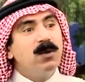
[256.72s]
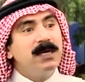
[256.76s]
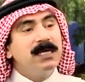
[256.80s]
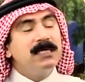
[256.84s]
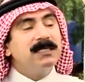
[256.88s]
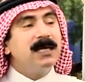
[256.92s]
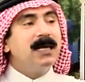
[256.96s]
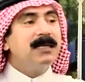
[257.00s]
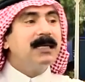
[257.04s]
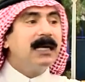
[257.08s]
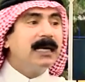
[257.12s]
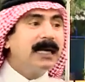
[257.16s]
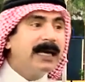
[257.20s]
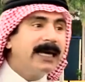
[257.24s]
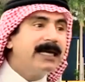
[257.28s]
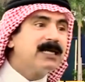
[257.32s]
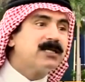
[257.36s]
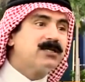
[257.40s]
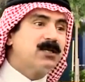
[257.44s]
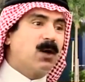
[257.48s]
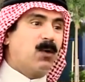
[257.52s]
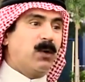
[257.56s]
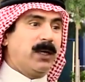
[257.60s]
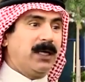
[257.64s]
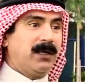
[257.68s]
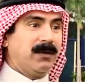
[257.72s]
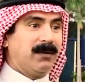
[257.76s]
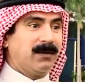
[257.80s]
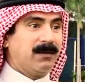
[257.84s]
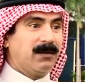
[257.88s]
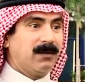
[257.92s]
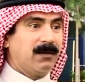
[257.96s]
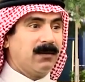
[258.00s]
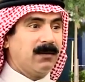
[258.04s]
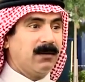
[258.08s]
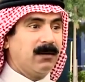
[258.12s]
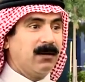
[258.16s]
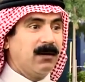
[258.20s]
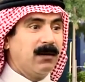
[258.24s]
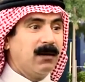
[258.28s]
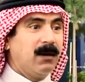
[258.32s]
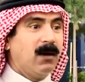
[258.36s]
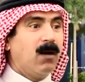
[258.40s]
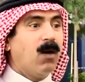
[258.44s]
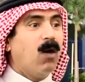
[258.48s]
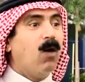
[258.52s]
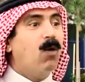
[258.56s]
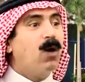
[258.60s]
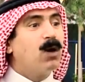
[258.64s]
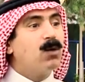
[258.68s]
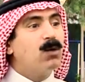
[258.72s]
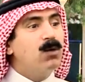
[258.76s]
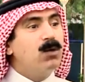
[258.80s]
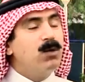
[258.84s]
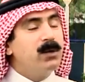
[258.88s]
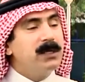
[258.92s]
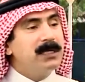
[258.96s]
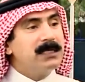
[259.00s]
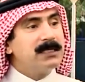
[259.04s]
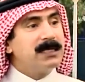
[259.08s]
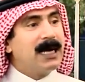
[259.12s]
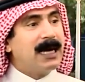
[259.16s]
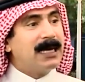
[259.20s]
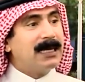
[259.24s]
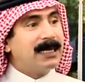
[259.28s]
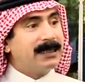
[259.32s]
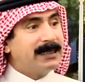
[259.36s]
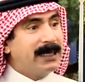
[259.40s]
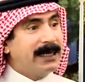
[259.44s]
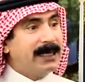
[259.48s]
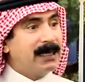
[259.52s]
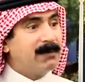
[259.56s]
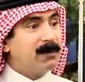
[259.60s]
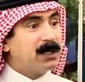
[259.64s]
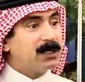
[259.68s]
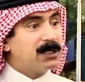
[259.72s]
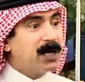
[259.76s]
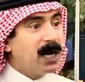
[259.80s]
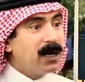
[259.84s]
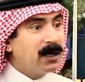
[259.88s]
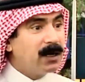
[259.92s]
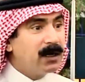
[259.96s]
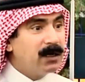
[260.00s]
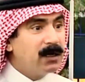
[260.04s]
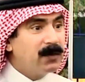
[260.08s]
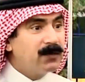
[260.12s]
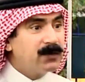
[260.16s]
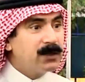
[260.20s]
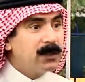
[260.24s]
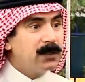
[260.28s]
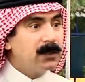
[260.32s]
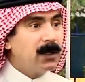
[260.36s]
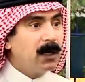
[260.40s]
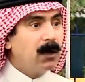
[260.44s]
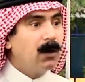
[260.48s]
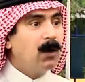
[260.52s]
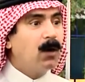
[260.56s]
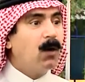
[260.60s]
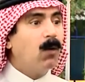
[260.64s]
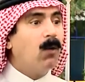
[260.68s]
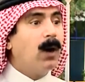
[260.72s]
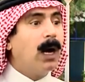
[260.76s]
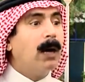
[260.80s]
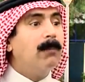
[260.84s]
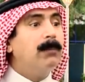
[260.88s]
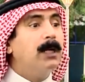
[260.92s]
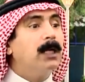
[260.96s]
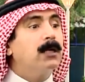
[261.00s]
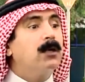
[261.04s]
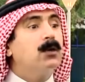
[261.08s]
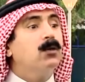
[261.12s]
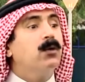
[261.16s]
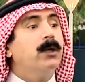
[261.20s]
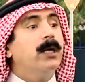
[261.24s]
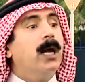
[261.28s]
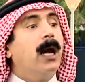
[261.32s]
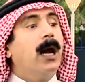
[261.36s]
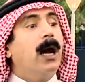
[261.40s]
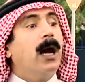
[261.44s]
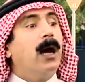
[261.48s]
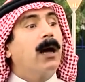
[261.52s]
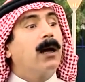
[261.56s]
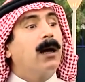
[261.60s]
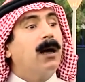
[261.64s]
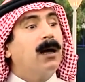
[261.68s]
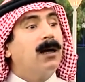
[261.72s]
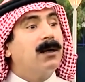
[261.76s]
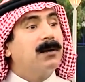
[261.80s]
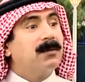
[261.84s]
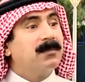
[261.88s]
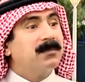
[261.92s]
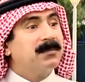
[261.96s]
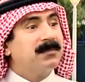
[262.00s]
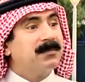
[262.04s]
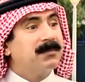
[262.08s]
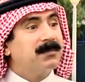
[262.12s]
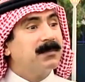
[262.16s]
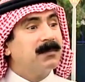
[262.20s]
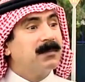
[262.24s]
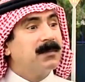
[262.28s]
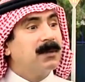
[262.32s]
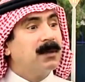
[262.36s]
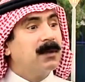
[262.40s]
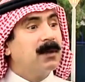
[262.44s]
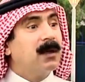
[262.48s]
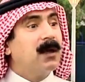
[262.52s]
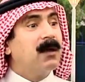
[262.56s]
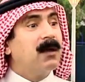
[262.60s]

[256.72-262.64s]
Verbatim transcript: هو الإنسان الغير سوي؟ من؟ هو كل إنسان لديه مشاكل نفسية وعملت له إعاقة نعم